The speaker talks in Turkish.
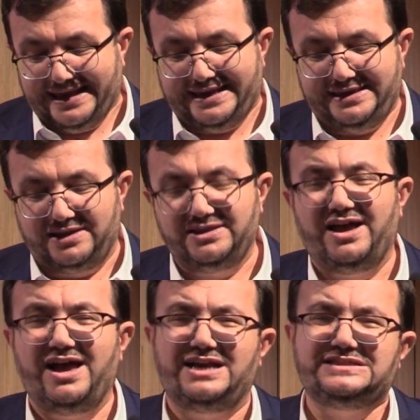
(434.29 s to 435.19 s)

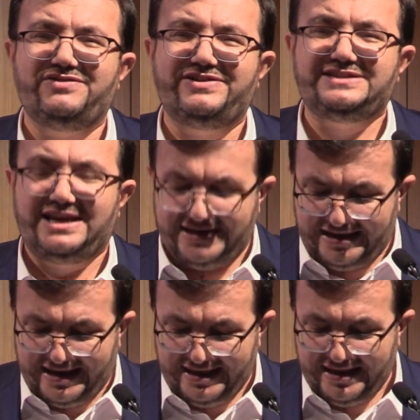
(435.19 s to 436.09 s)
innallaha azze ve
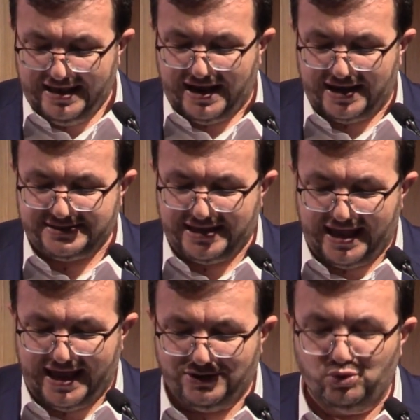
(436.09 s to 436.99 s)
celle
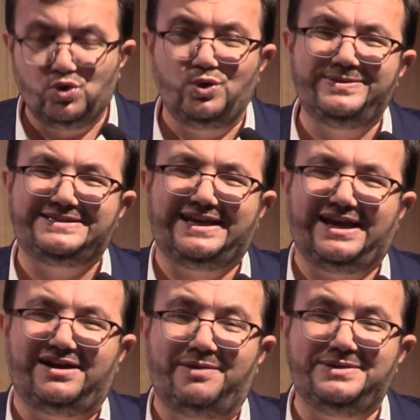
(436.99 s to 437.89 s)
asa en
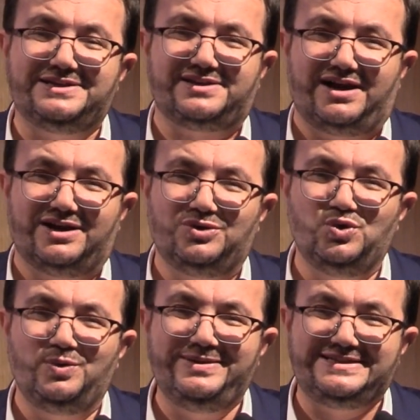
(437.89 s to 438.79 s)
yulbisike gamisa
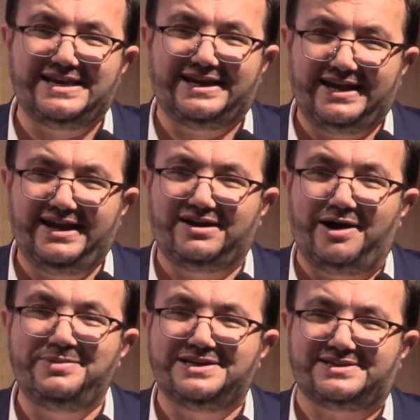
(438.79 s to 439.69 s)
yulbiseke
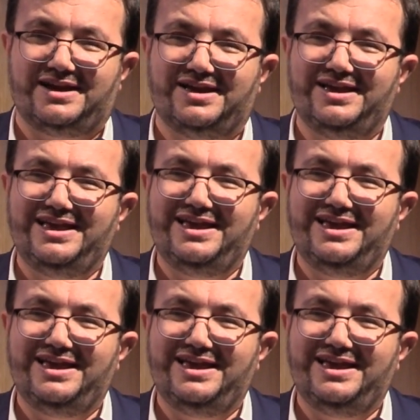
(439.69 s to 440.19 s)
gamisa